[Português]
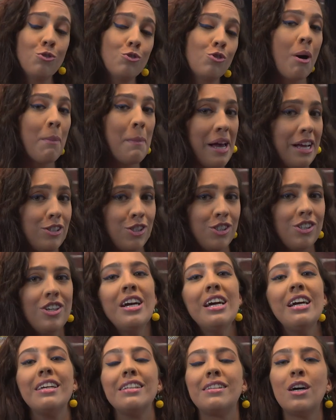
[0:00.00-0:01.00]
junto com a Beth.
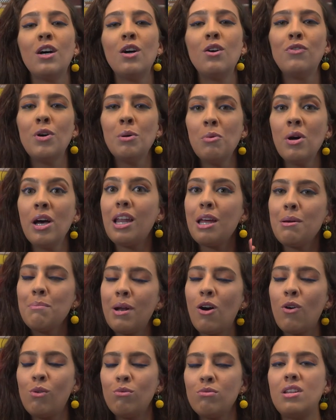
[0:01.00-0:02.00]
Então, vamos
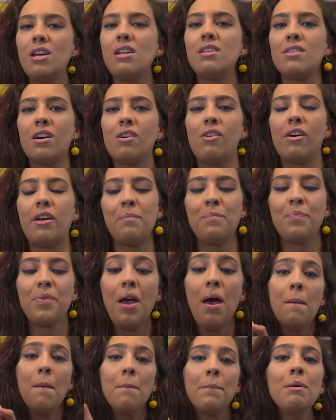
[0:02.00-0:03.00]
relembrar alguns deles agora.
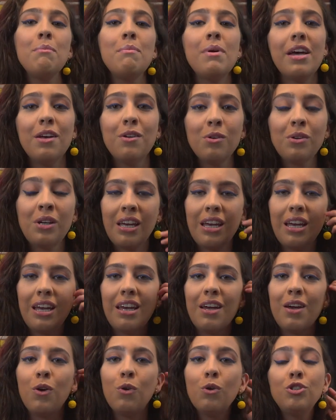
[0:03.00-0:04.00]
Primeiro
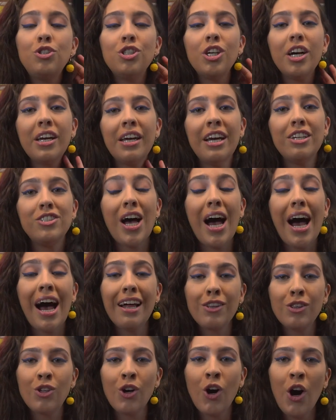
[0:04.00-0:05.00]
que o Jughead
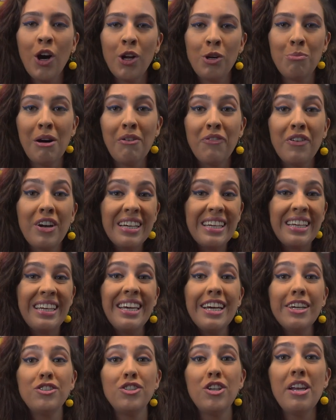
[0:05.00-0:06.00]
adora uma
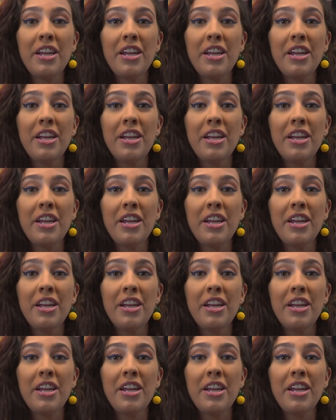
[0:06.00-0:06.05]
franquia de